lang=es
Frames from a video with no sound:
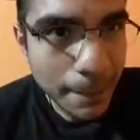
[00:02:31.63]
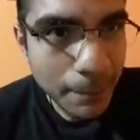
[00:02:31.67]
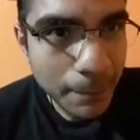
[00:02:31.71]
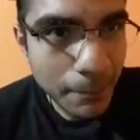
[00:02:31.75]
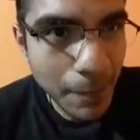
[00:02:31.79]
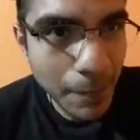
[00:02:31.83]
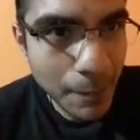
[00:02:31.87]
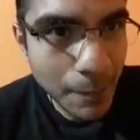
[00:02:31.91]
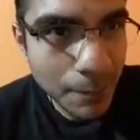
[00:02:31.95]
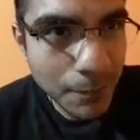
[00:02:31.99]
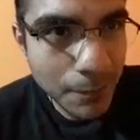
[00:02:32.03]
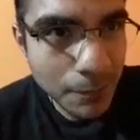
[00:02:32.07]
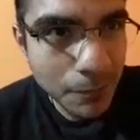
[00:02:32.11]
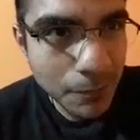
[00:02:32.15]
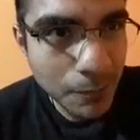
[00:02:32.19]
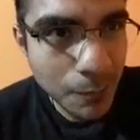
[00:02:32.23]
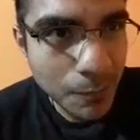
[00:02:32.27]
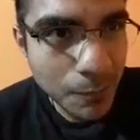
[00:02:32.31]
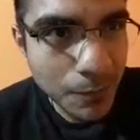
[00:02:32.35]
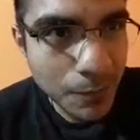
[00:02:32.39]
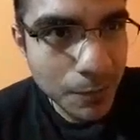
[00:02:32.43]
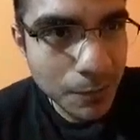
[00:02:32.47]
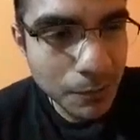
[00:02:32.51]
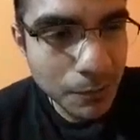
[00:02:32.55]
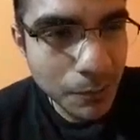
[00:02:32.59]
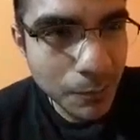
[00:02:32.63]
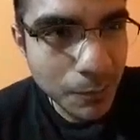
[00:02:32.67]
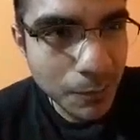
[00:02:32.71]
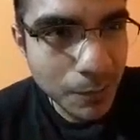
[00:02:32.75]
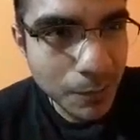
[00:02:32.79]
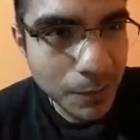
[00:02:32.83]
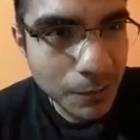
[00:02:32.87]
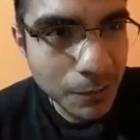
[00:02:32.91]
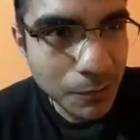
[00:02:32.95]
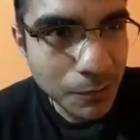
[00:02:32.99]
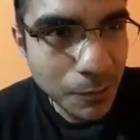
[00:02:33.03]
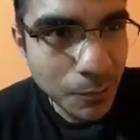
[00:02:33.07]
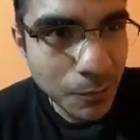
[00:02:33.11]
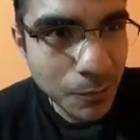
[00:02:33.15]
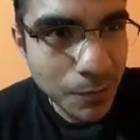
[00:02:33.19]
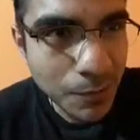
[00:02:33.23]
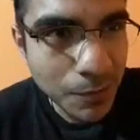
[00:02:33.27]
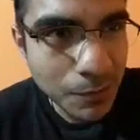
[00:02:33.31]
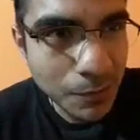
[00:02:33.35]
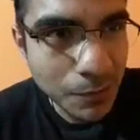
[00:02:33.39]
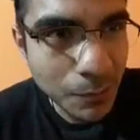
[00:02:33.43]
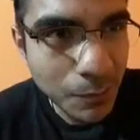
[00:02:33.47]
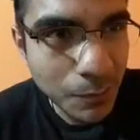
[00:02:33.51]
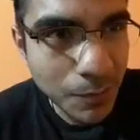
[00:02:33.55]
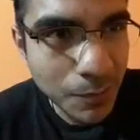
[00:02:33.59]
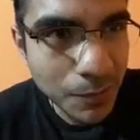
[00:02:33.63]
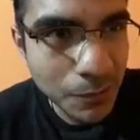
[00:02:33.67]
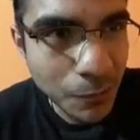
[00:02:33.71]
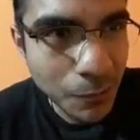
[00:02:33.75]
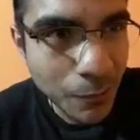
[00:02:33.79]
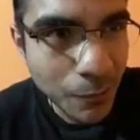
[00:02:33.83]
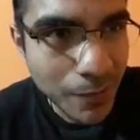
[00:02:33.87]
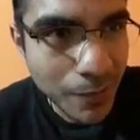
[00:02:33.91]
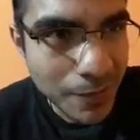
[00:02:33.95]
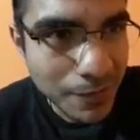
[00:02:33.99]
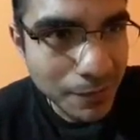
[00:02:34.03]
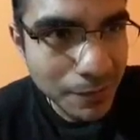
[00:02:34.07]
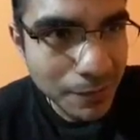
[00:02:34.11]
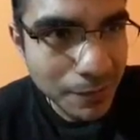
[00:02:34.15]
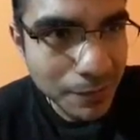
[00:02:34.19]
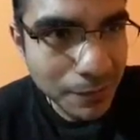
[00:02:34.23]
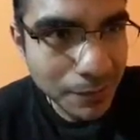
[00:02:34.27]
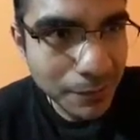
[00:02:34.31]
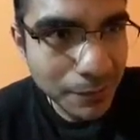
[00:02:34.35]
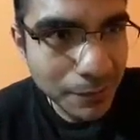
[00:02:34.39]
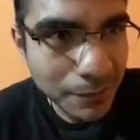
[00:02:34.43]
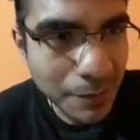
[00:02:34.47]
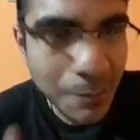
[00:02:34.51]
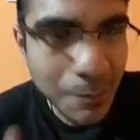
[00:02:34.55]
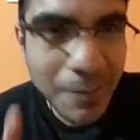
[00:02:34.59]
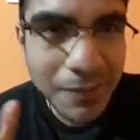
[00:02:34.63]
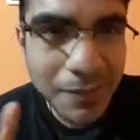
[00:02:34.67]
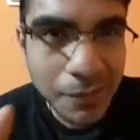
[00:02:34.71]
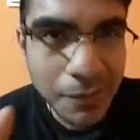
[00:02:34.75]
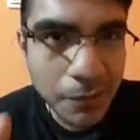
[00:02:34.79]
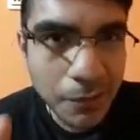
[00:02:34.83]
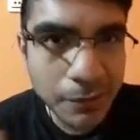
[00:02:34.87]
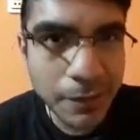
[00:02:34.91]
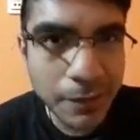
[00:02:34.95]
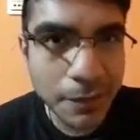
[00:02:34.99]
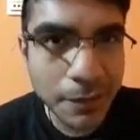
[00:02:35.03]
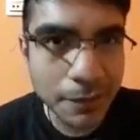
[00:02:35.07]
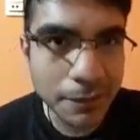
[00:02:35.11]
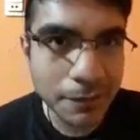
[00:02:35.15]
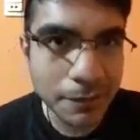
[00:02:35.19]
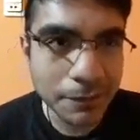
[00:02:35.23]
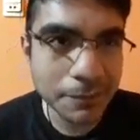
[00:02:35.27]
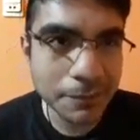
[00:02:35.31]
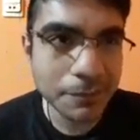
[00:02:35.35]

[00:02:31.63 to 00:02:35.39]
Vamos, tú puedes, tú puedes, tú puedes, tú puedes, tú puedes. Demasiado tarde.